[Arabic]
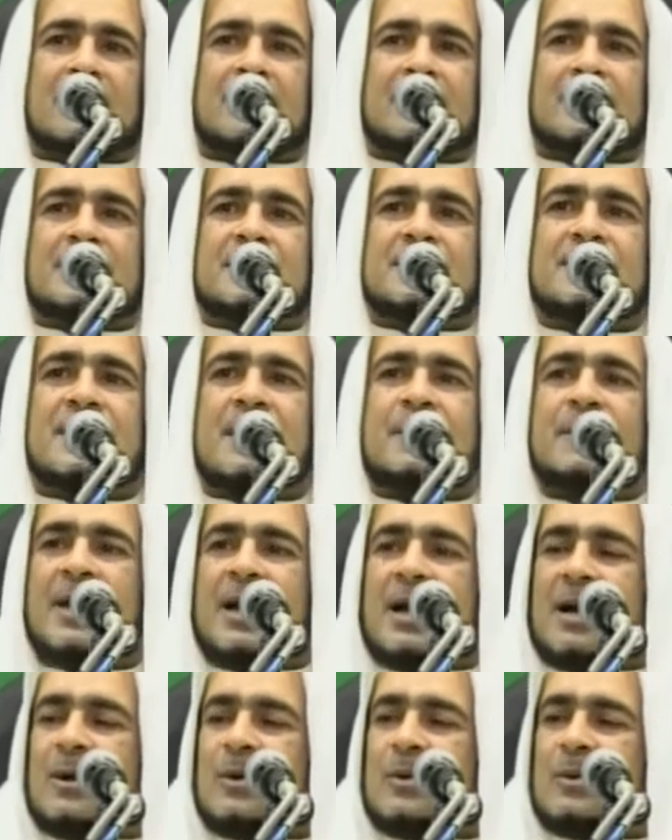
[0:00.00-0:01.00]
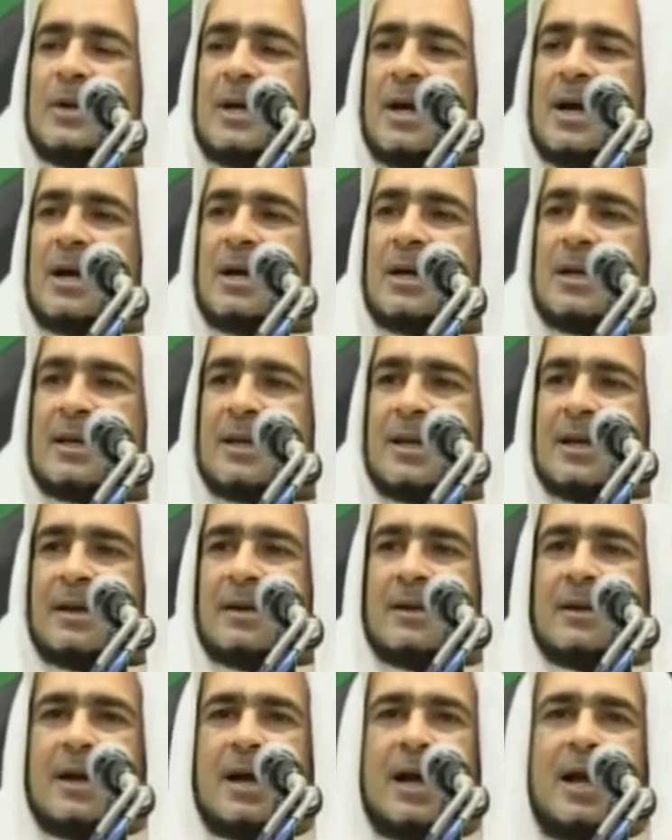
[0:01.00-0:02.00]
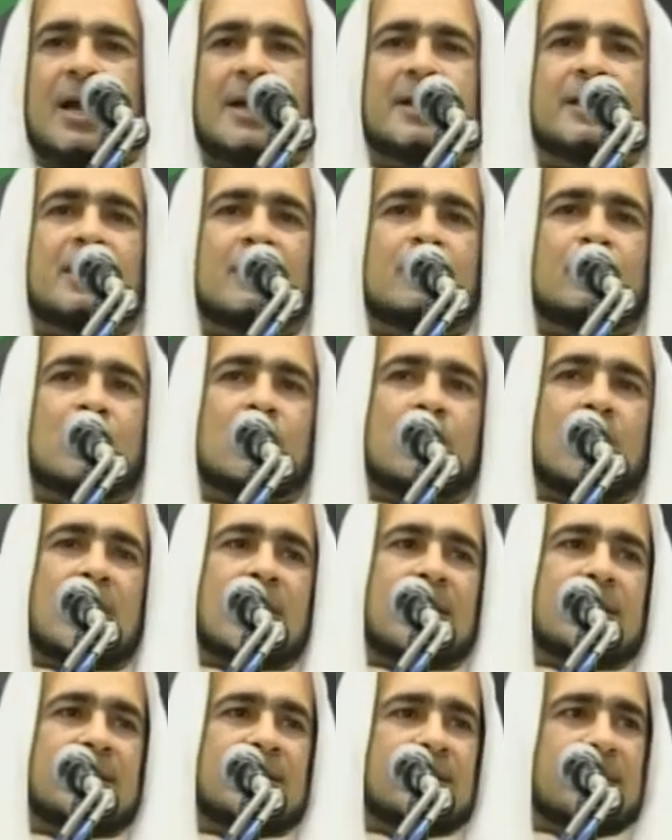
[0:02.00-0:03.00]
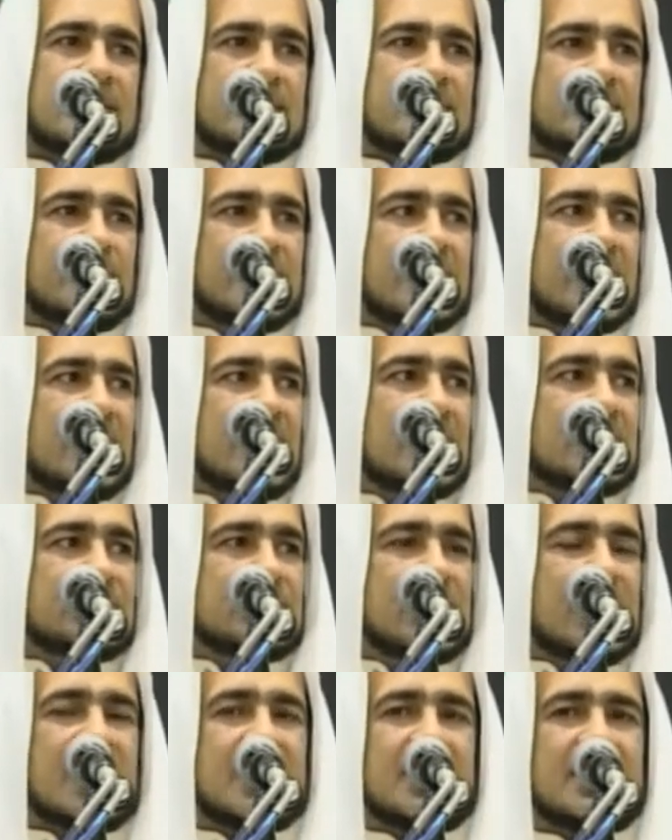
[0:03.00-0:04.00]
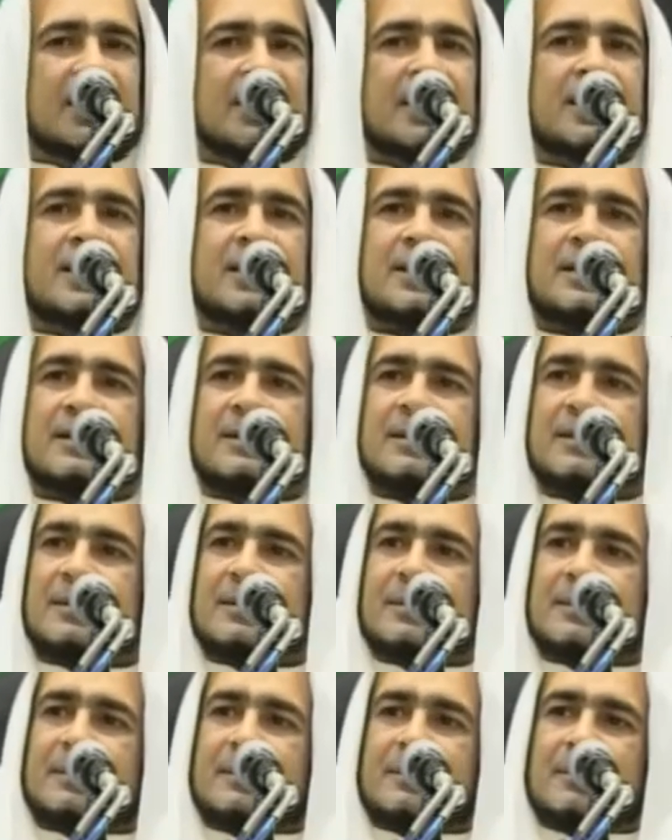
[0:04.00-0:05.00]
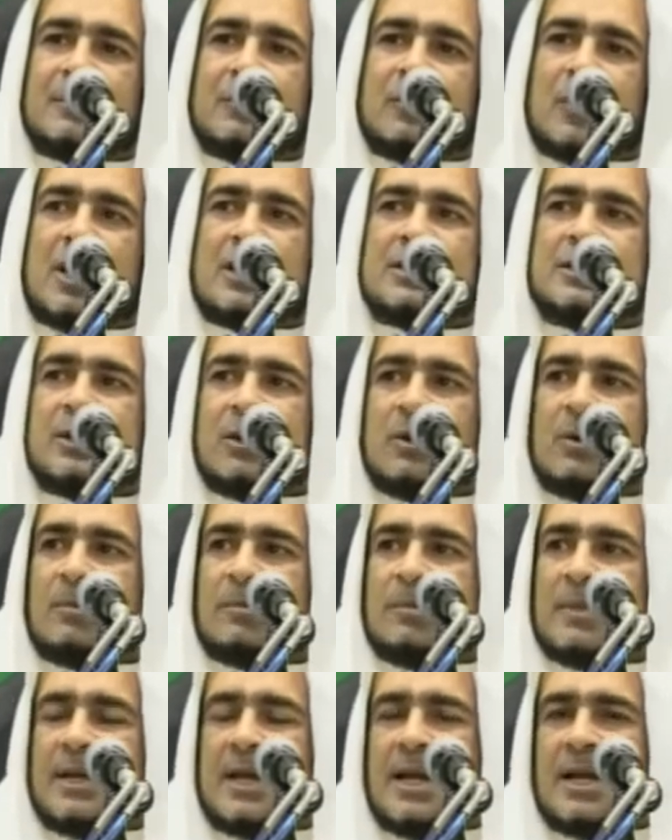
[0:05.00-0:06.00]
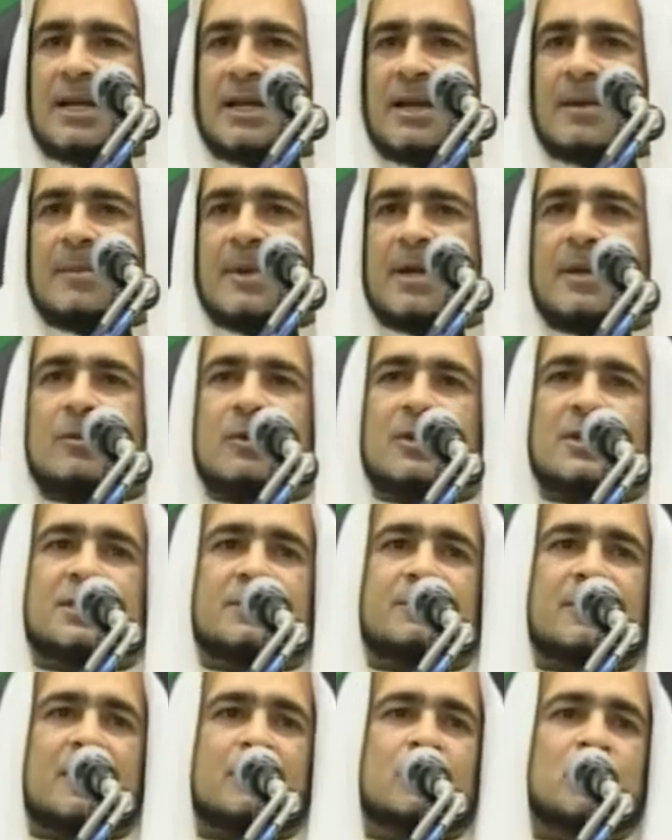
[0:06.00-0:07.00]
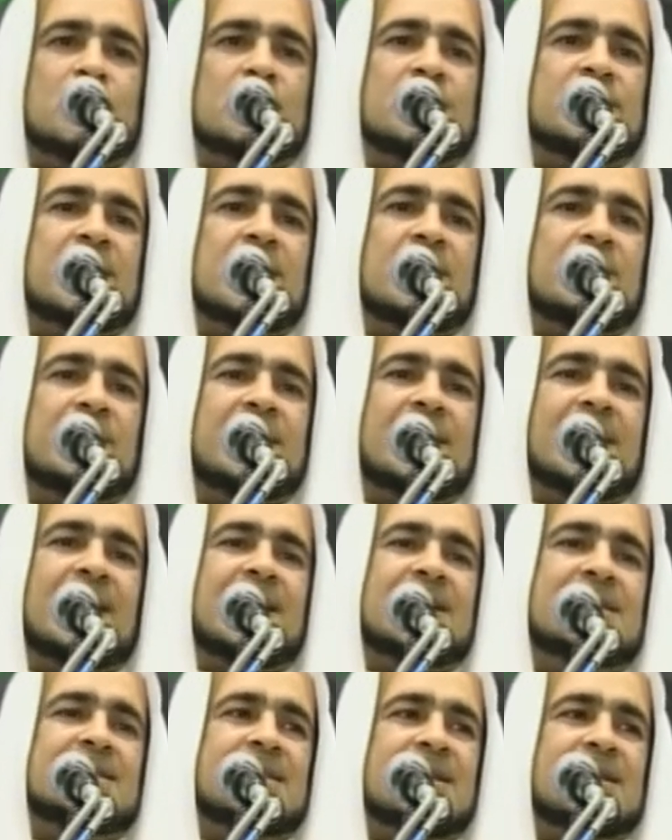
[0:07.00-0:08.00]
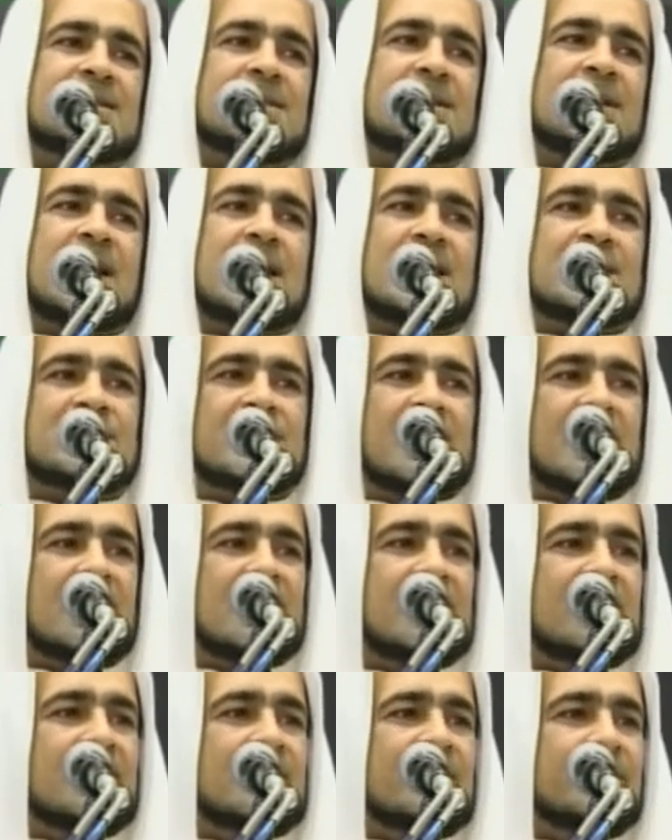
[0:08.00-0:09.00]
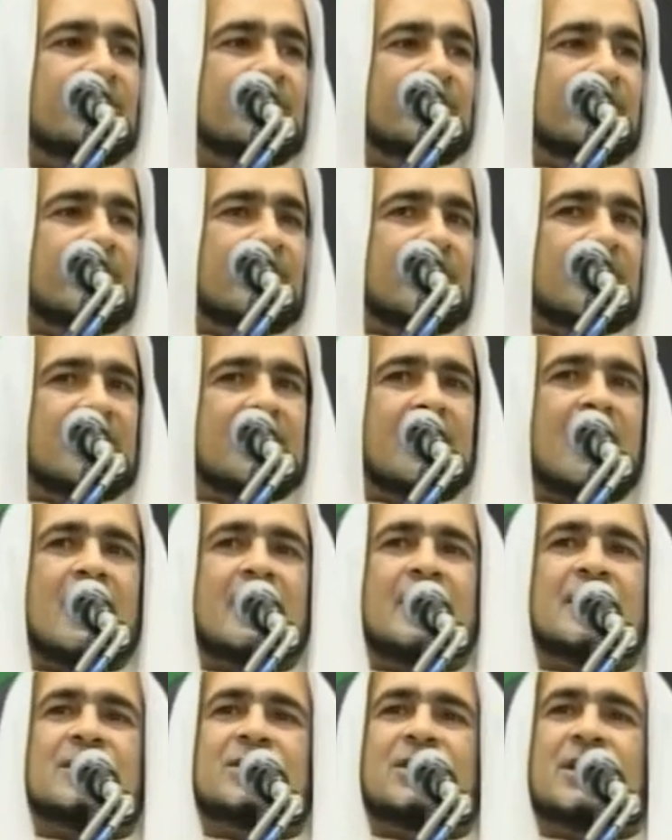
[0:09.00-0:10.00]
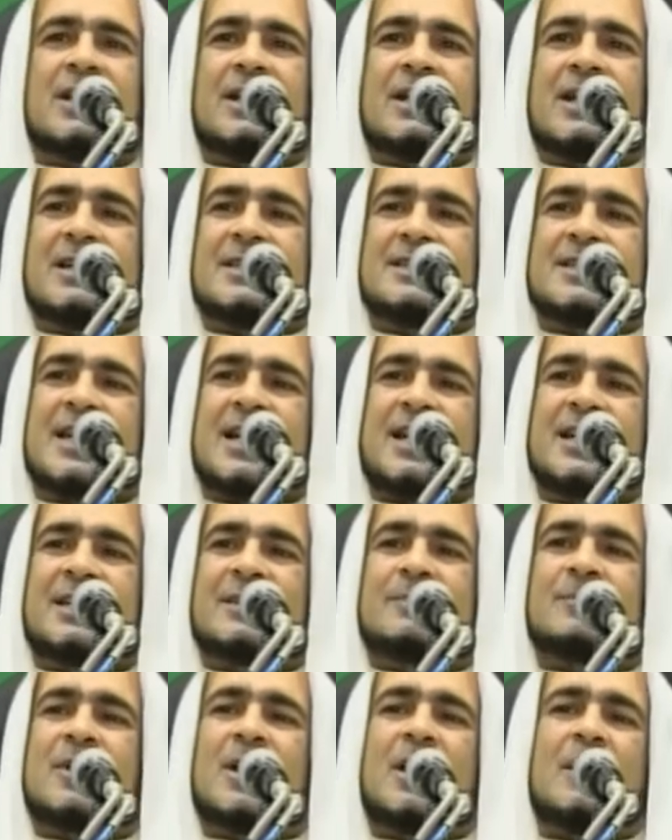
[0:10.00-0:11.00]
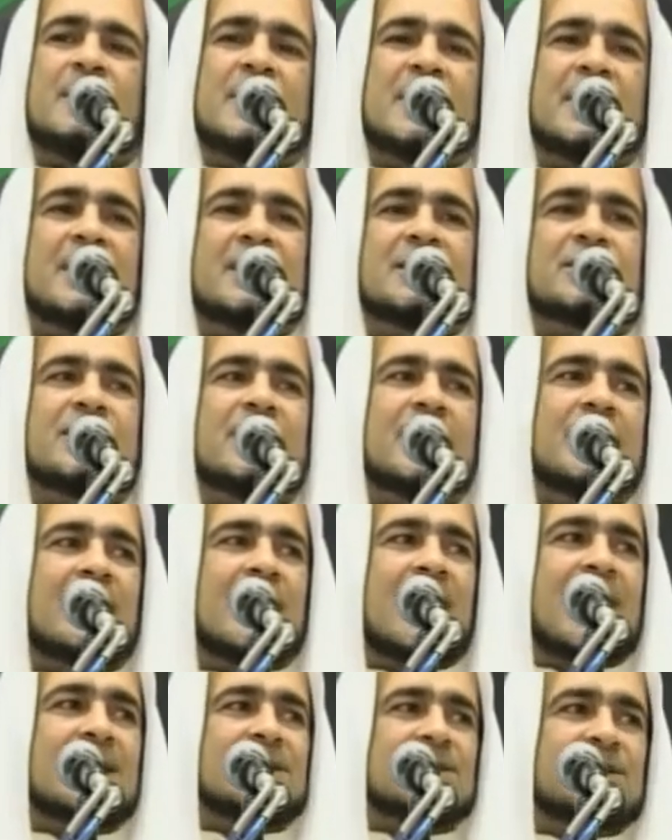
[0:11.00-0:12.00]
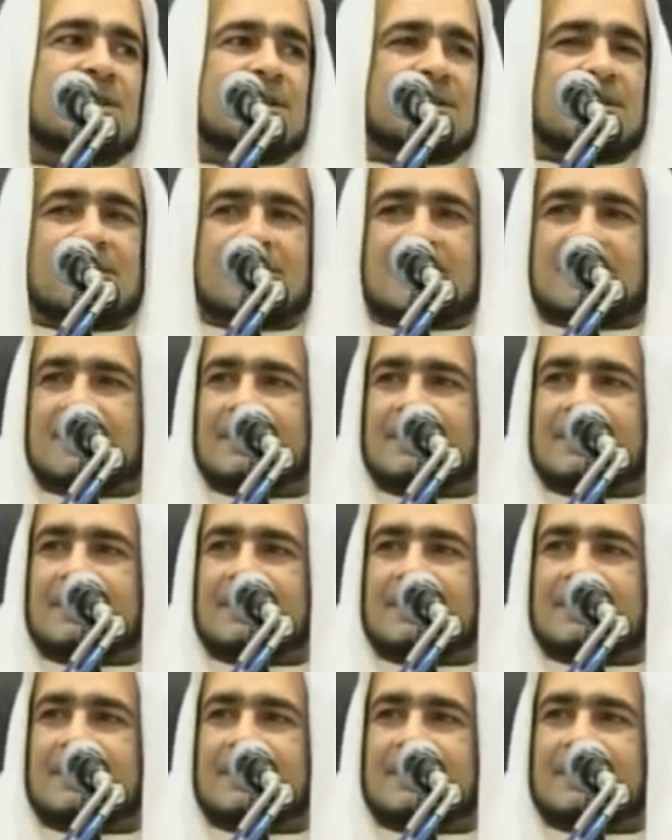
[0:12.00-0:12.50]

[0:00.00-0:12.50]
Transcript: سمع هناك أحد الموالين من الأشعريين وأصلهم من اليمن واسمه موسى بن خزرج الأشعري كان زعيم قبيلة شيخ عشيرة